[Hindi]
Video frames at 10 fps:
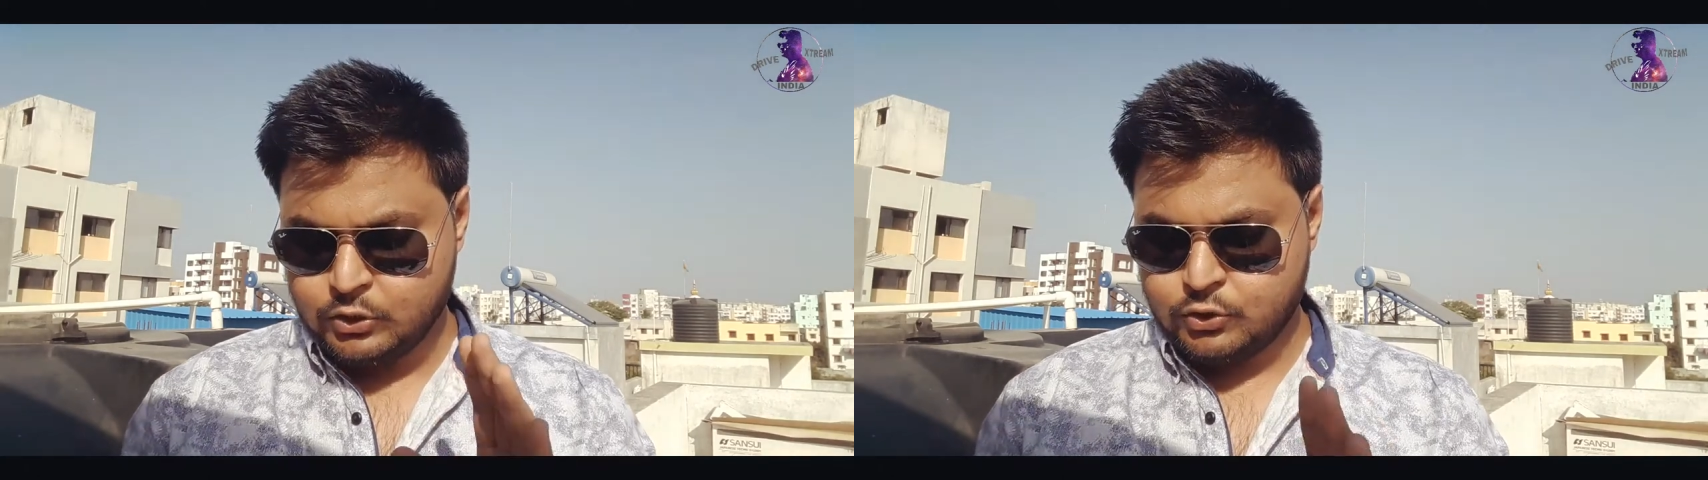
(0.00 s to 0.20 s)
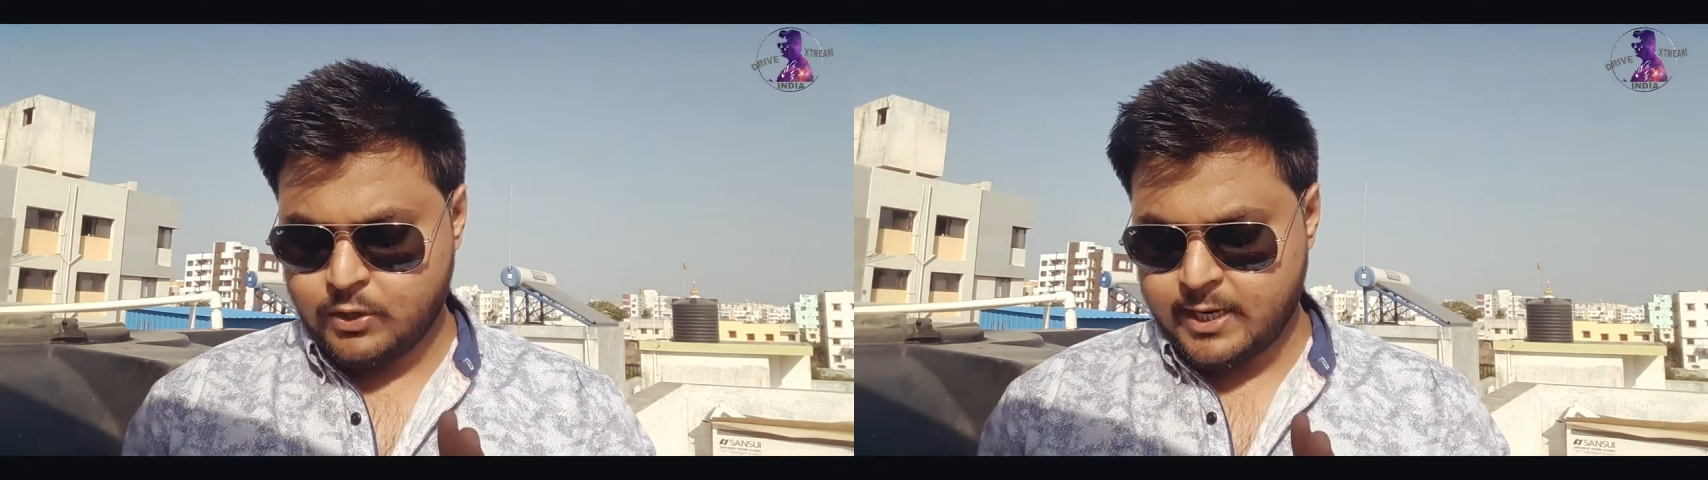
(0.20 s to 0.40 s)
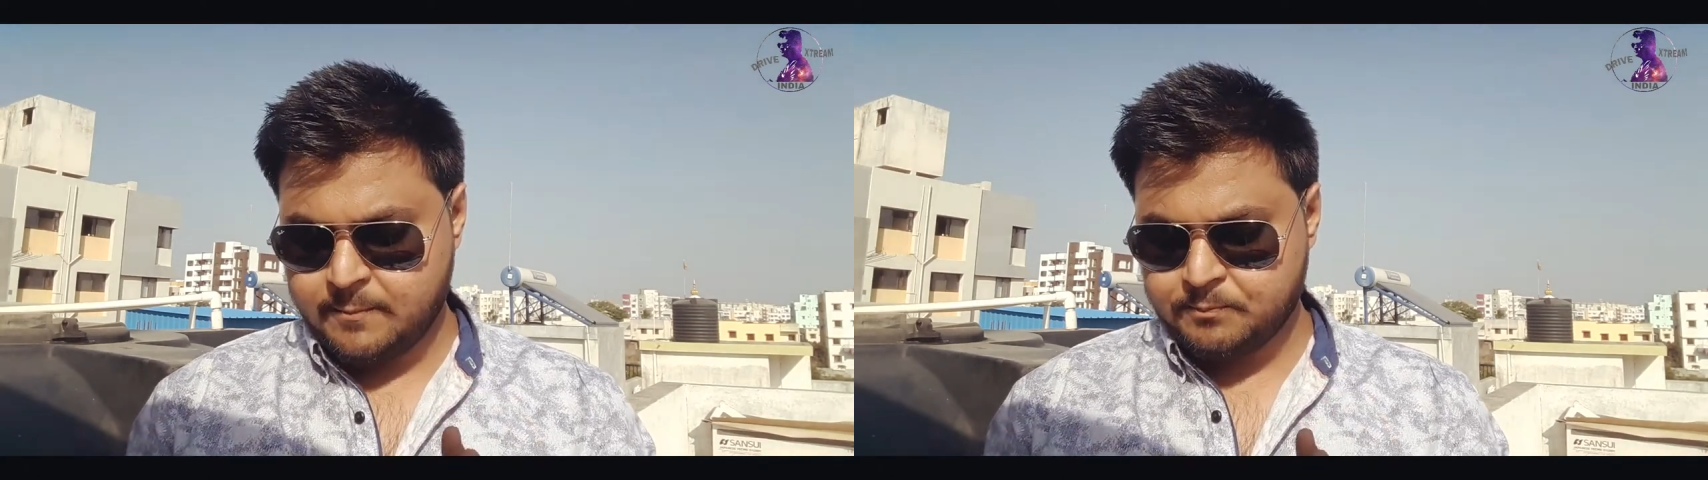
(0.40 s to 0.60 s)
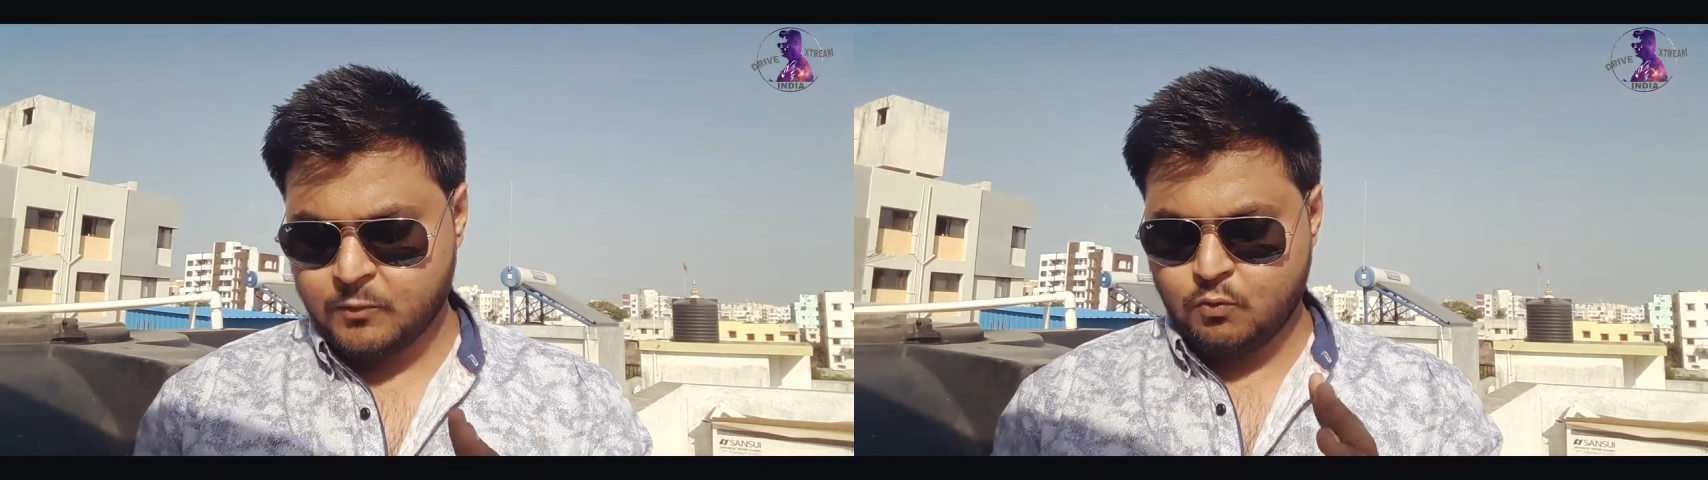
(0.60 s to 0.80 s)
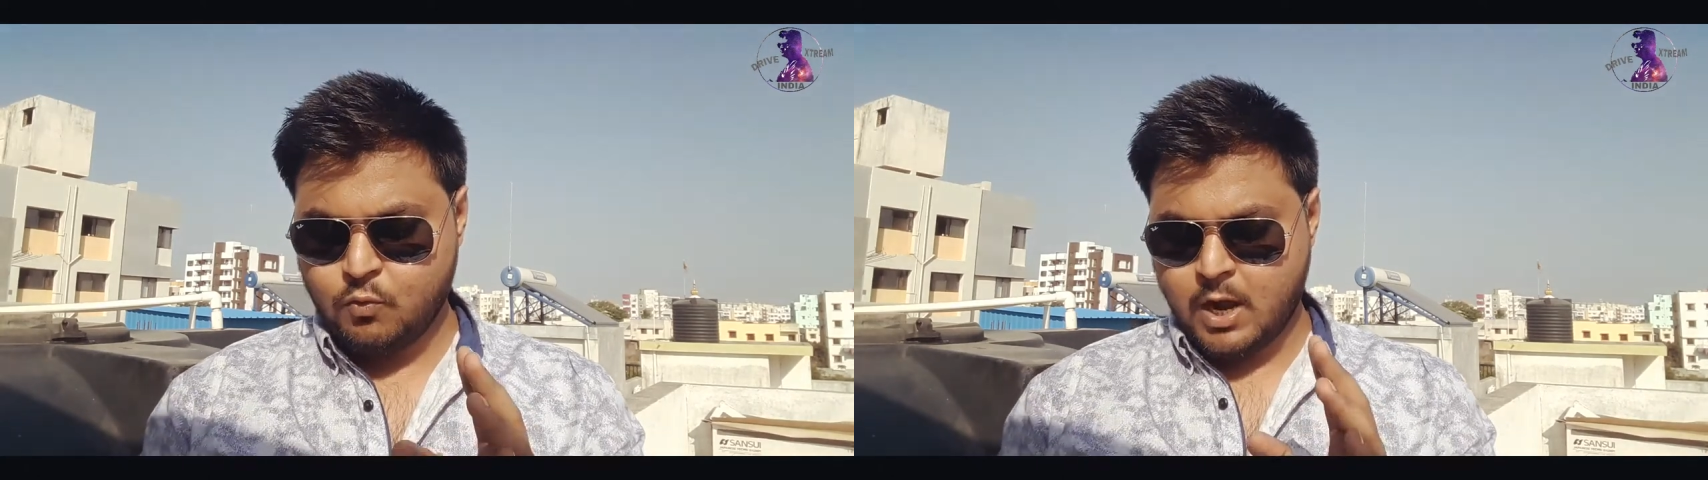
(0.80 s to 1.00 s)
जो है
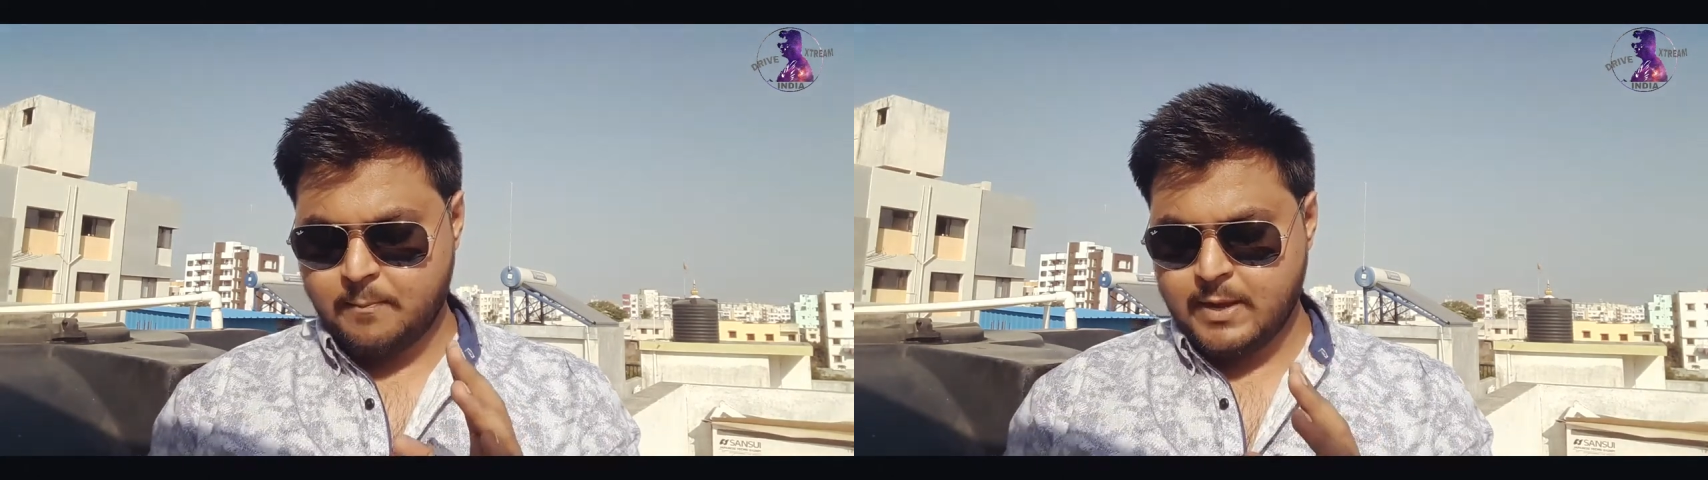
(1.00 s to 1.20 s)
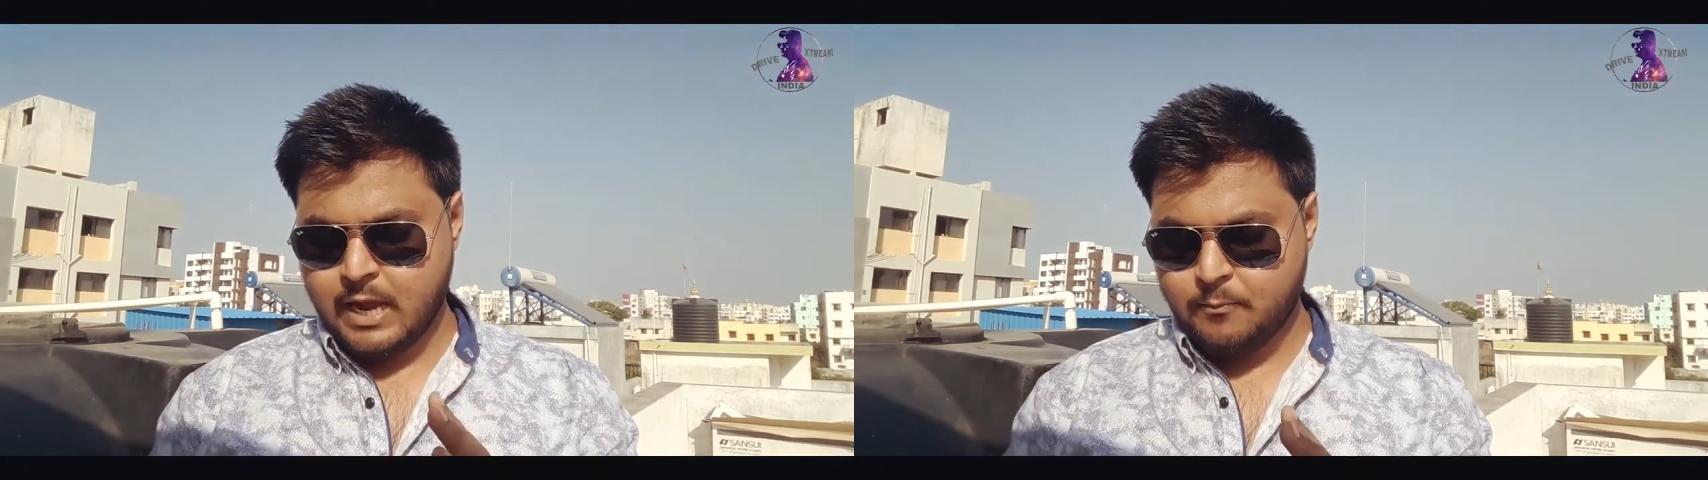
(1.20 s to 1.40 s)
वहाँ पे